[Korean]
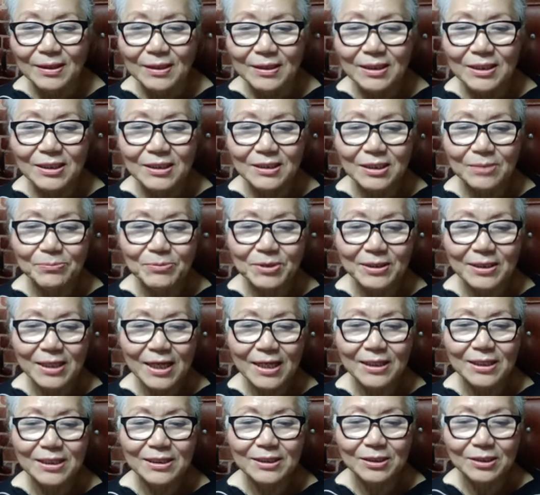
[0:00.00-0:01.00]
이재명
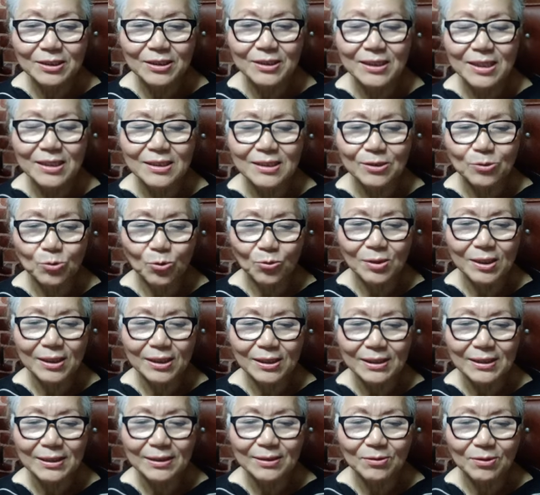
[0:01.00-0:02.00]
헬기, 헬기
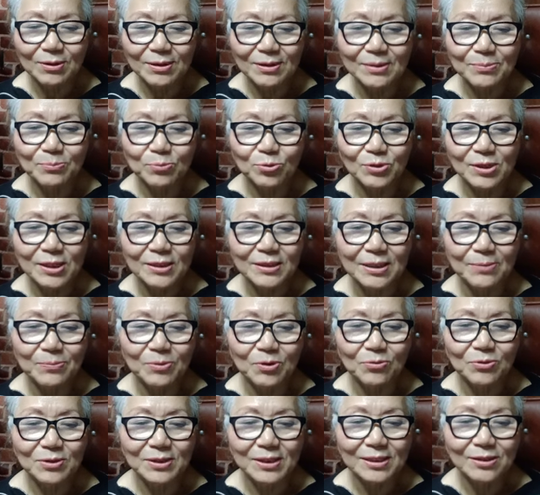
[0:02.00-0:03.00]
논란과
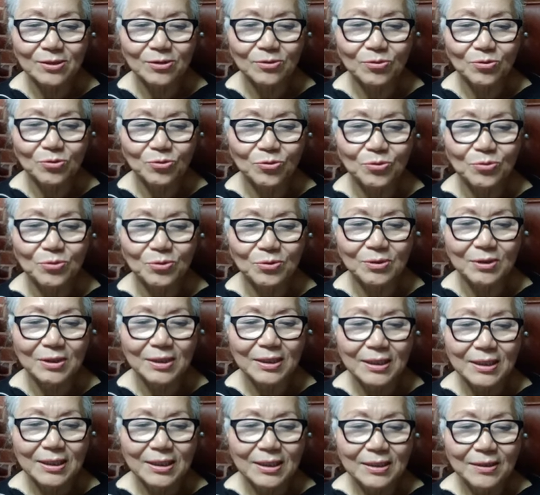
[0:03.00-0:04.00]
부산대병원 찾은 윤
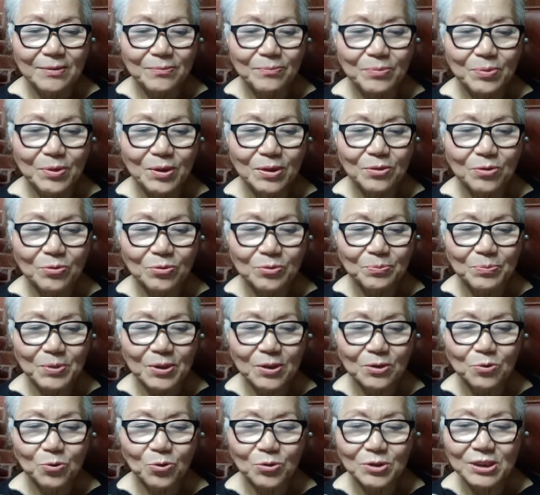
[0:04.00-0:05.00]
병,
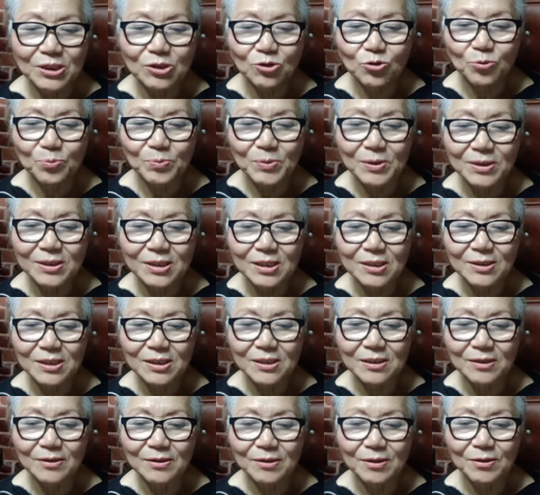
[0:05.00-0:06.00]
병동 신축비
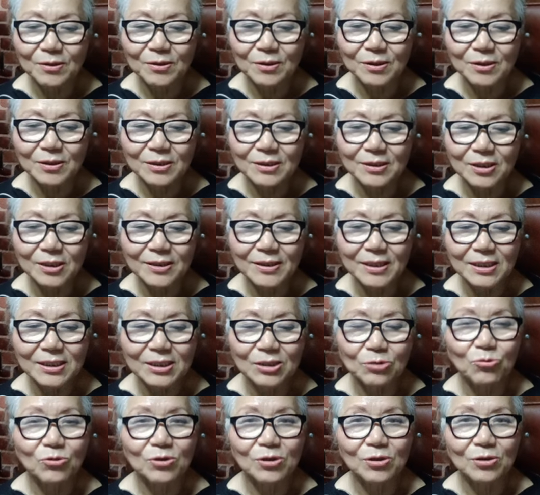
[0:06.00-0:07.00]
7천억 전액
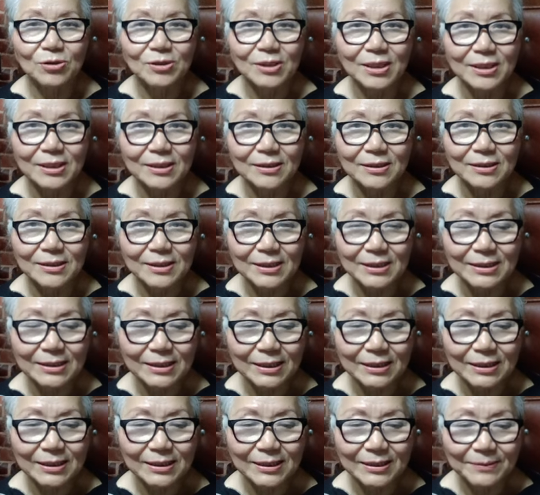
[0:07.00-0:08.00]
지원이라는
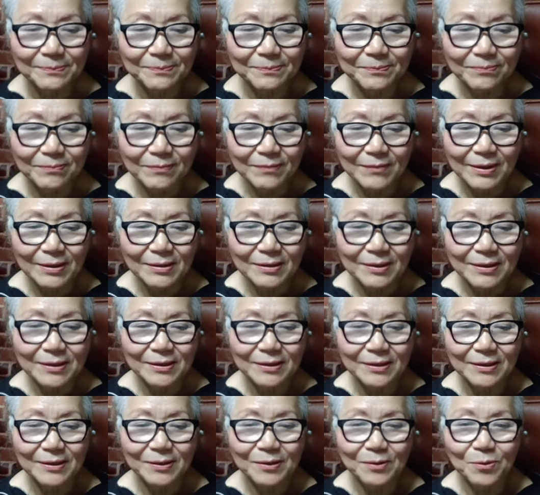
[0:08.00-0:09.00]
기사가
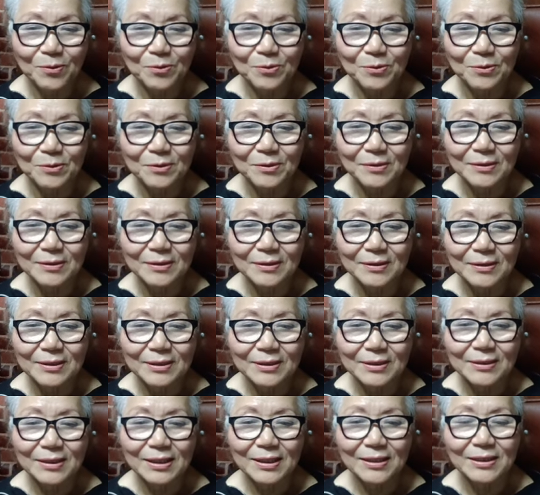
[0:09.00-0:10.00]
어, 오늘
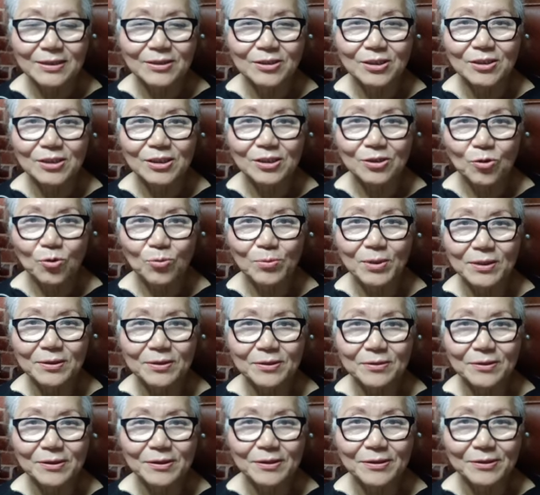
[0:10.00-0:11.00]
나의 정치
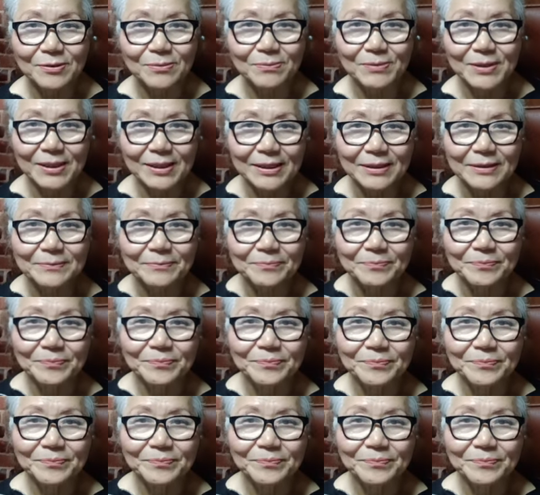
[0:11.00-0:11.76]
코멘트였습니다.